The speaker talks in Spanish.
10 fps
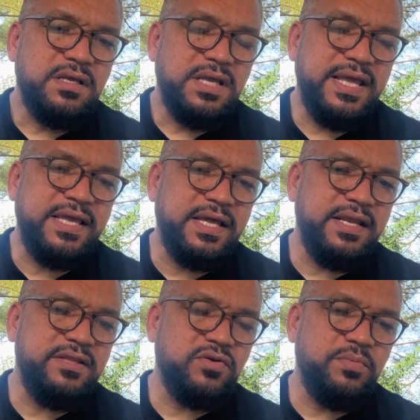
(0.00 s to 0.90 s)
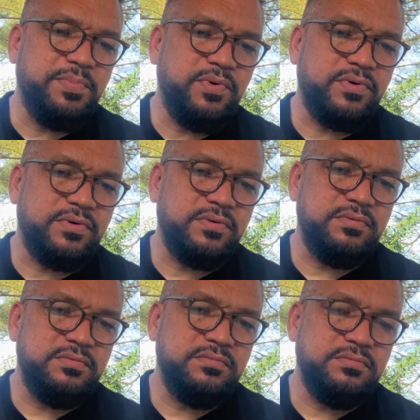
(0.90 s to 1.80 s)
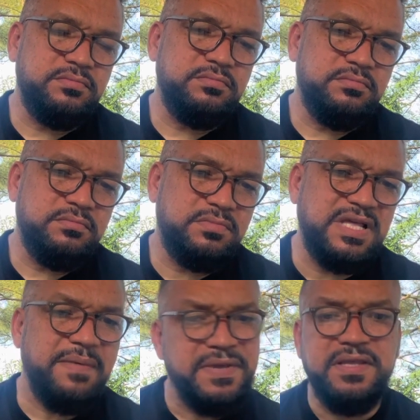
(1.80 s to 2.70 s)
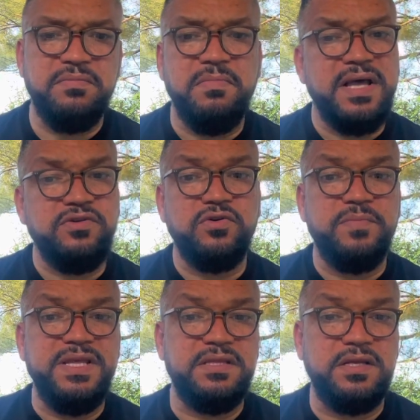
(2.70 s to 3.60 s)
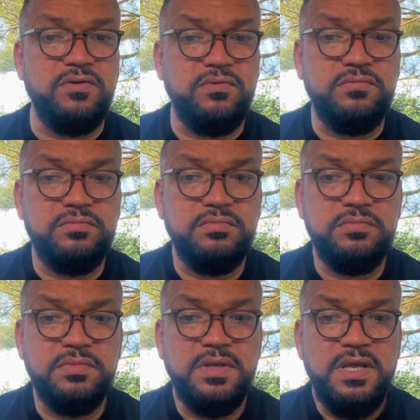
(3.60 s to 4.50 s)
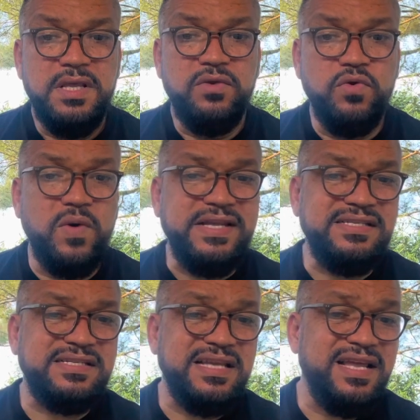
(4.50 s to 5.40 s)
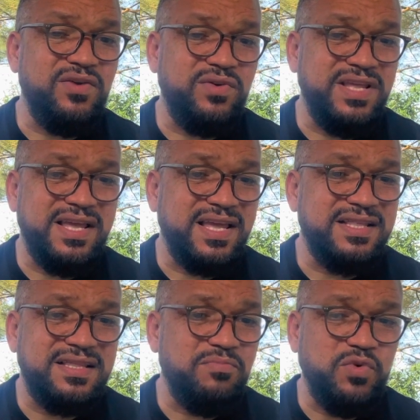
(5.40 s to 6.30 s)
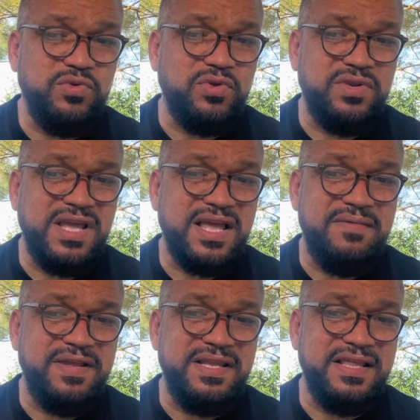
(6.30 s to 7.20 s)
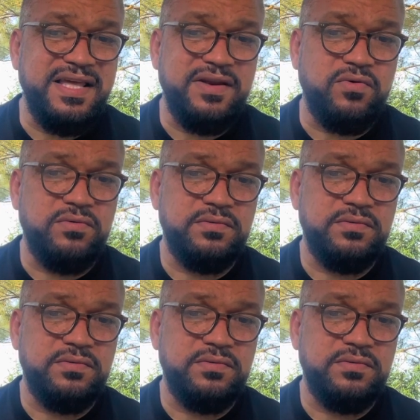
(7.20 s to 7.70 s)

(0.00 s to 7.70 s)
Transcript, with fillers: escrito por David mayormente, ¿no? No hay cielo ni en este mundo ni en el venidero